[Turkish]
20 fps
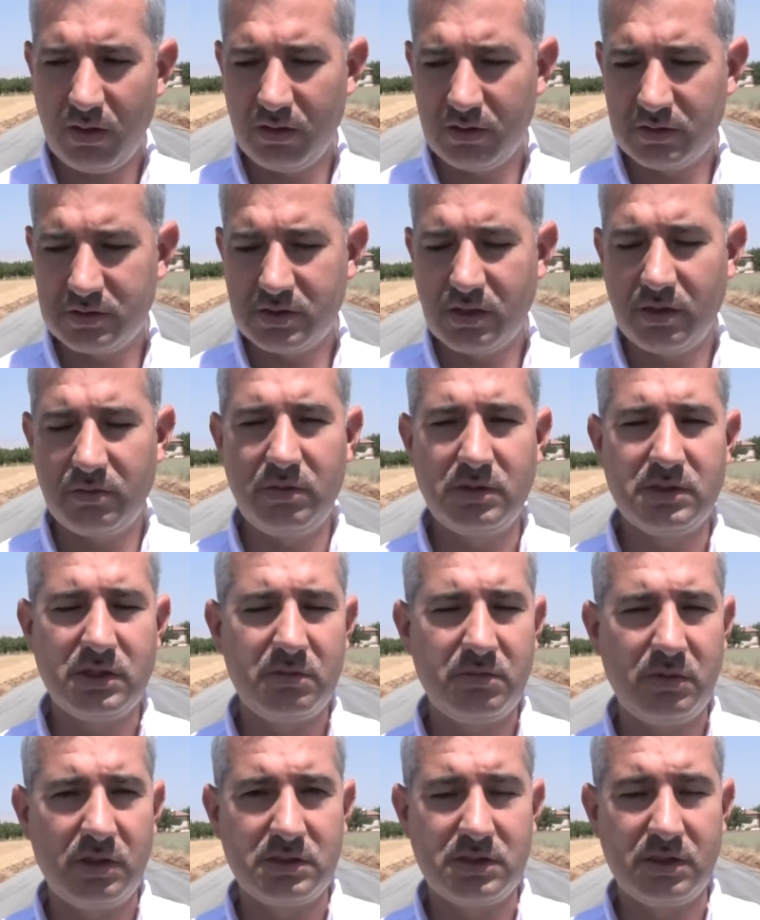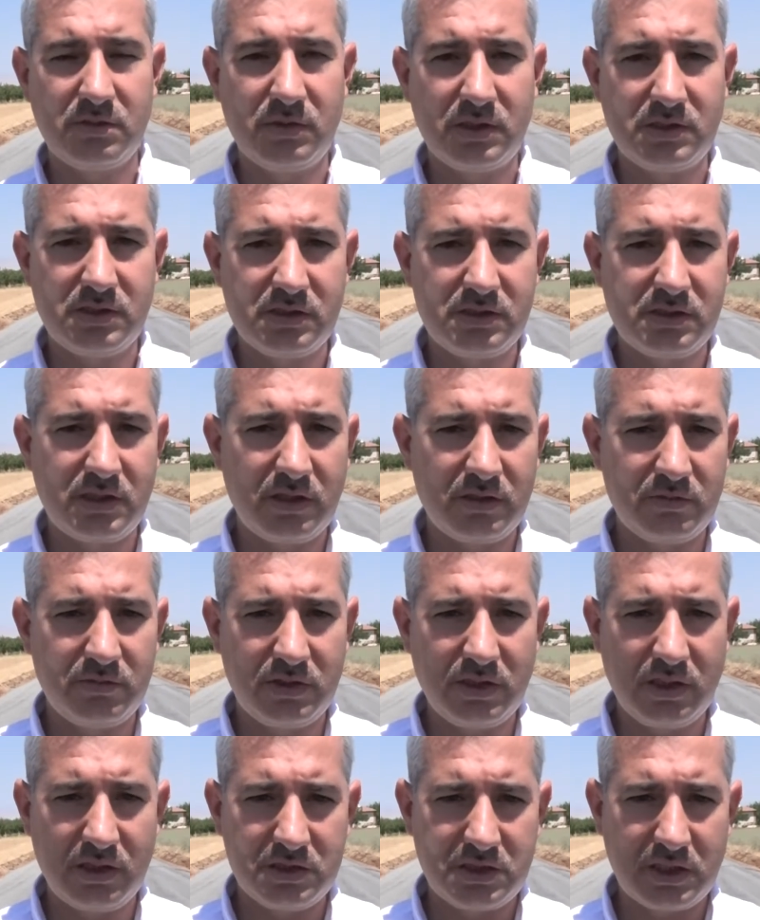stabilize malzemesi
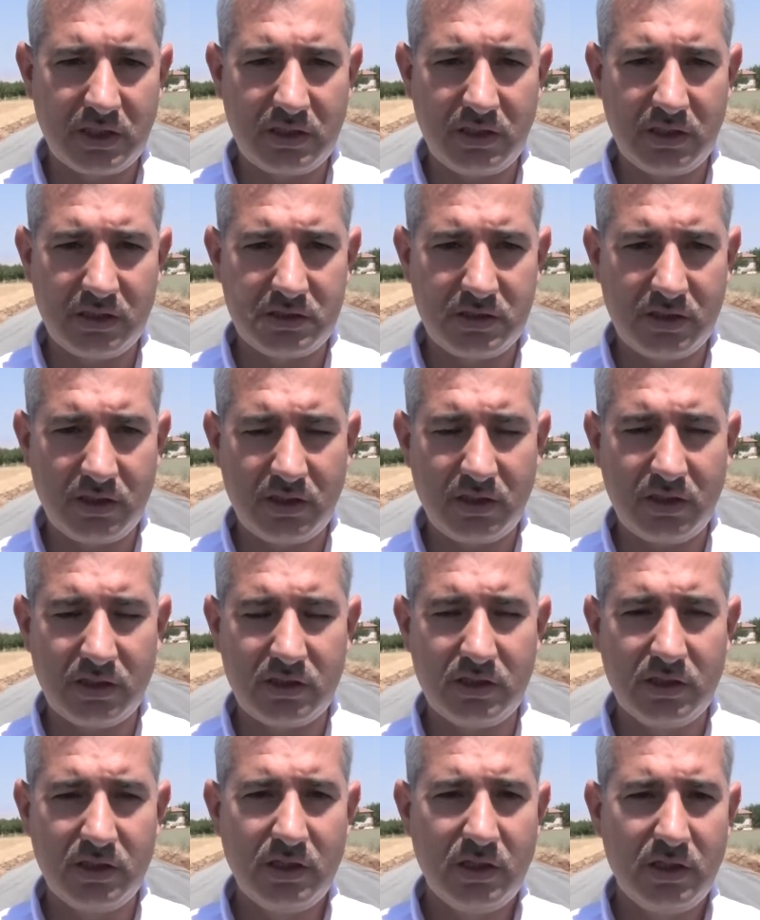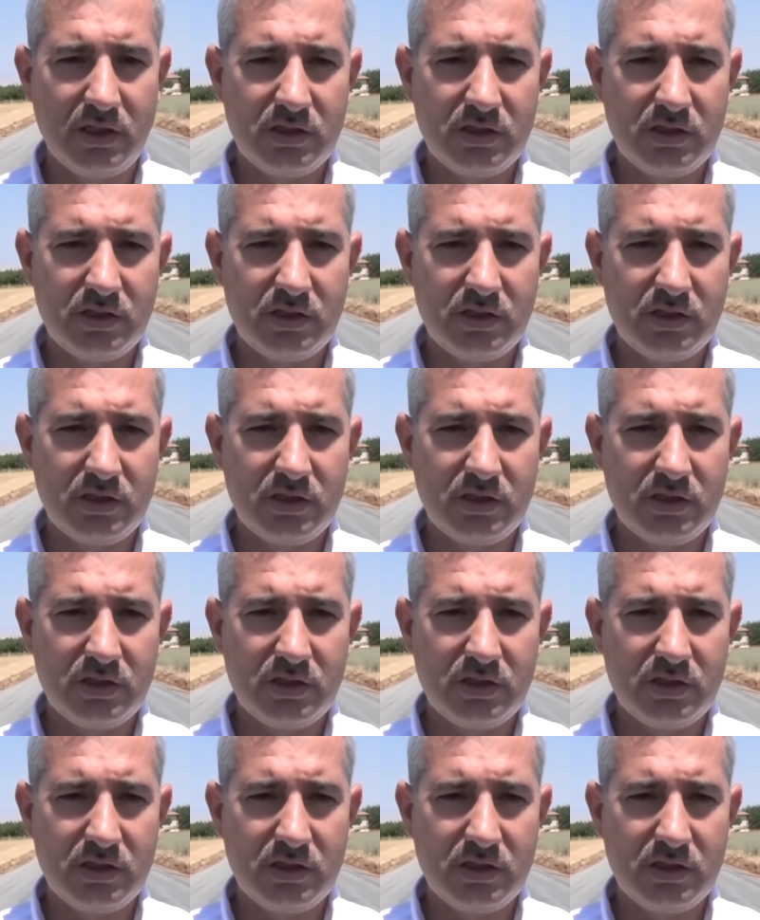serimi gerçekleştirerek